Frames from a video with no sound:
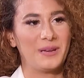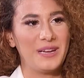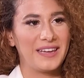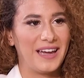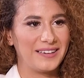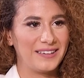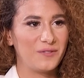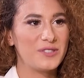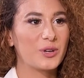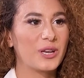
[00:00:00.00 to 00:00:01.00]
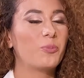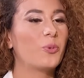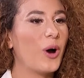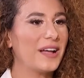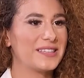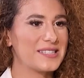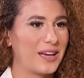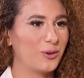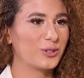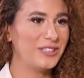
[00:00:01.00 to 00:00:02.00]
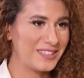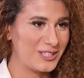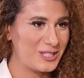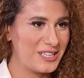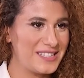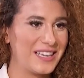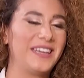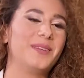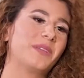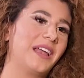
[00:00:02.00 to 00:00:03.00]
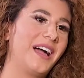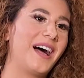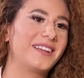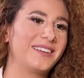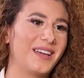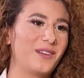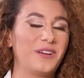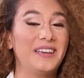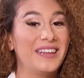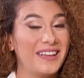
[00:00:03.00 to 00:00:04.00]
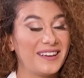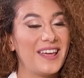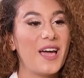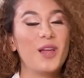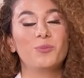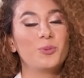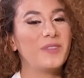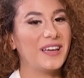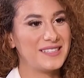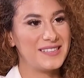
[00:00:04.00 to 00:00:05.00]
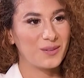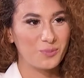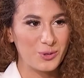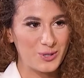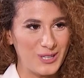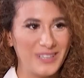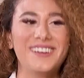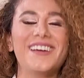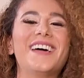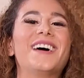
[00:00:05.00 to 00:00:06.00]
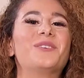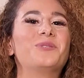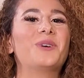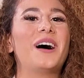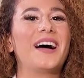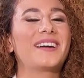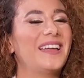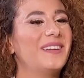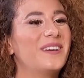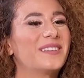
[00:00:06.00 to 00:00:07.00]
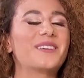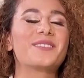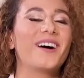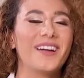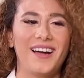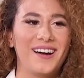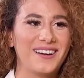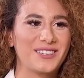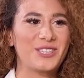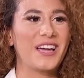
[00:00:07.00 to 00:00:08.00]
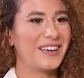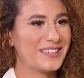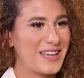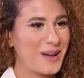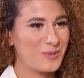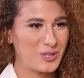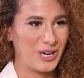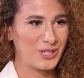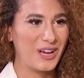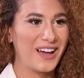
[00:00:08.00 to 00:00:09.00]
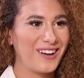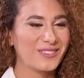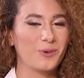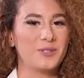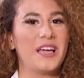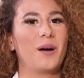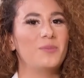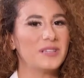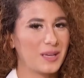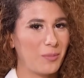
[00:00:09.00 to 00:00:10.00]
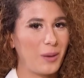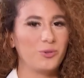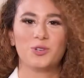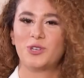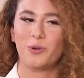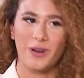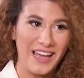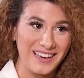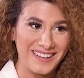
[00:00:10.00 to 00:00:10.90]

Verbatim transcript: نحكي عن فيديو كليب اوعى تزعل اغنيتي الجديده اللي هي من الحان الفنان المبدع زياد برجي وكلمات الرائعه الشاعره سهام الشعشاع توزيع عباس صباح بدي اوجه لهم احلى